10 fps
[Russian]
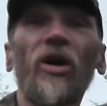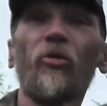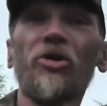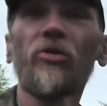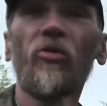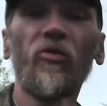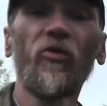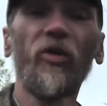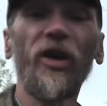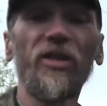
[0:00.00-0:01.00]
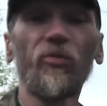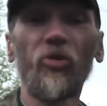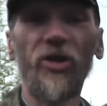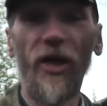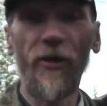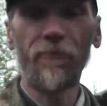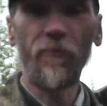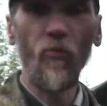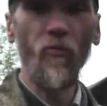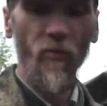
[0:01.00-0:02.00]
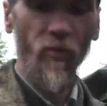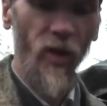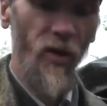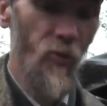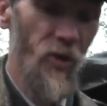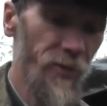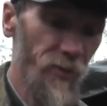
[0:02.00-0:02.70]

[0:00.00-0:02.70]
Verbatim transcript: ну, Куда мужчина, он увлекался музыкой. Вот,